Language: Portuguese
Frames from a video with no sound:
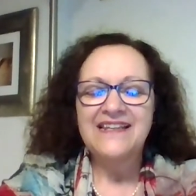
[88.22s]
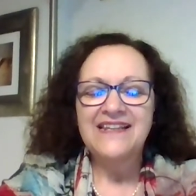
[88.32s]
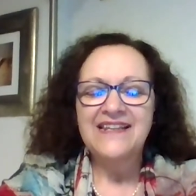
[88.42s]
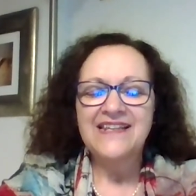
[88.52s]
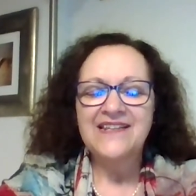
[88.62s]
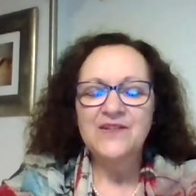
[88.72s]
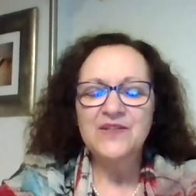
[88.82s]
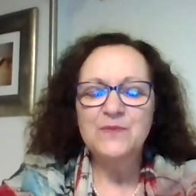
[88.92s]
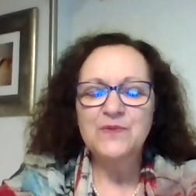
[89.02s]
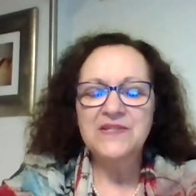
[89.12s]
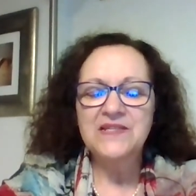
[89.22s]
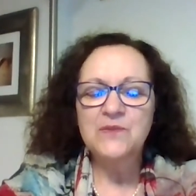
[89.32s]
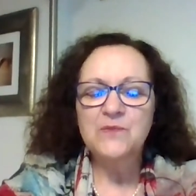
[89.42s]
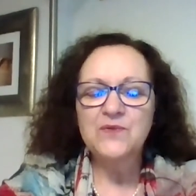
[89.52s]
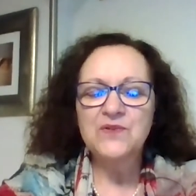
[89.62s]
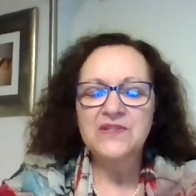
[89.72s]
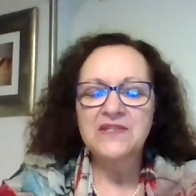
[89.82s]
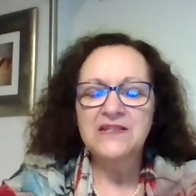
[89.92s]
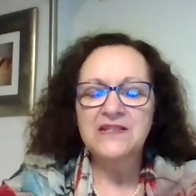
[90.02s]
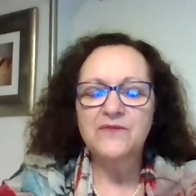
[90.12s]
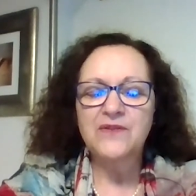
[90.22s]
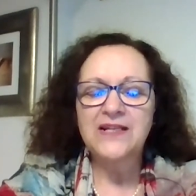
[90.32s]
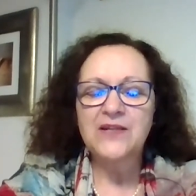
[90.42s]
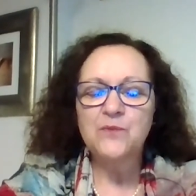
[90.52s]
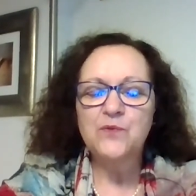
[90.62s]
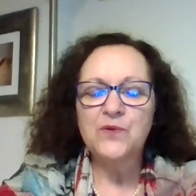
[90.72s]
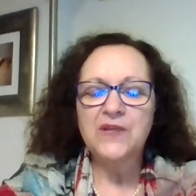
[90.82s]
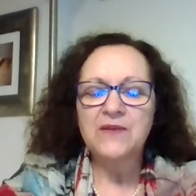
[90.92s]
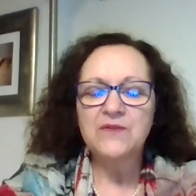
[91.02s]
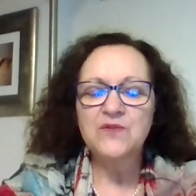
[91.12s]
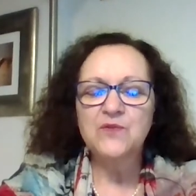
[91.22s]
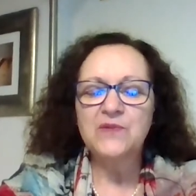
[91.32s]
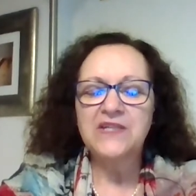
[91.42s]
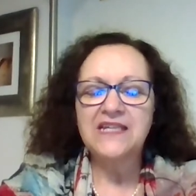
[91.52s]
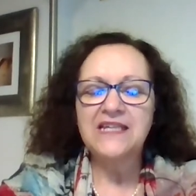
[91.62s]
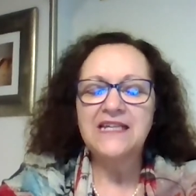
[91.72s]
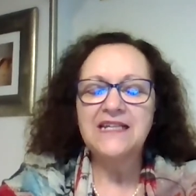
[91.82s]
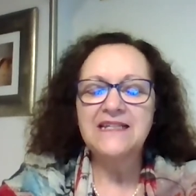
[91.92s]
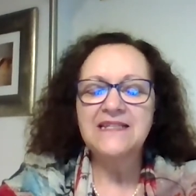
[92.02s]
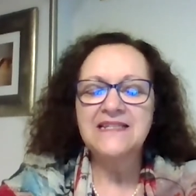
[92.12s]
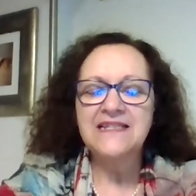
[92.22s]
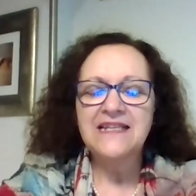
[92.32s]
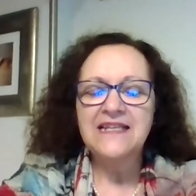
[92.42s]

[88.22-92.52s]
e que nós possamos ah, falar um pouquinho sobre eles